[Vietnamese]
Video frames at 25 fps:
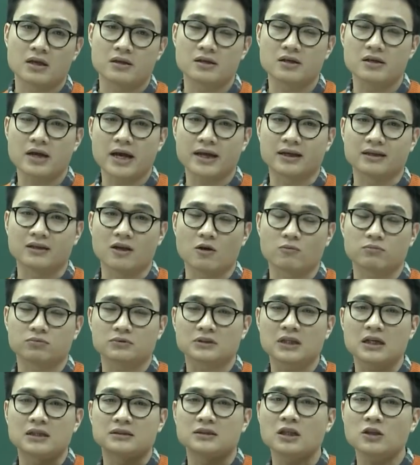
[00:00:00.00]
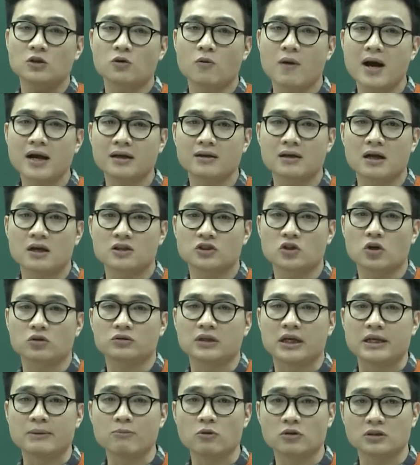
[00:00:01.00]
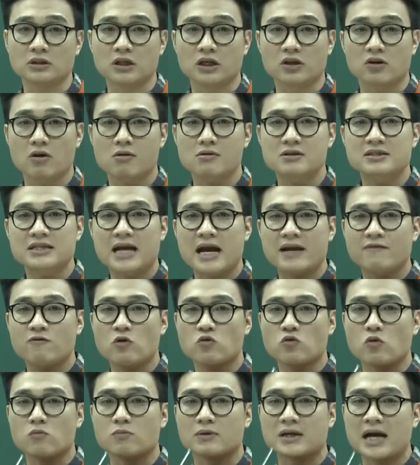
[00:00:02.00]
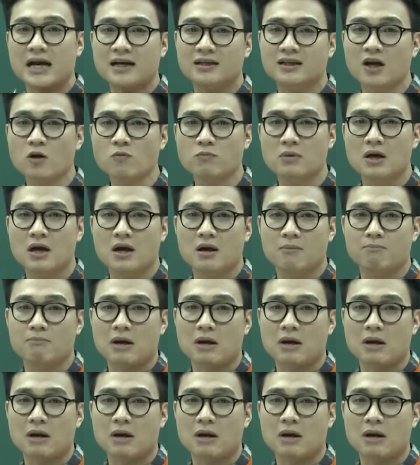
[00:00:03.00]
Những hành động rất là dứt khoát cho thấy một người con trai vô cùng gan góc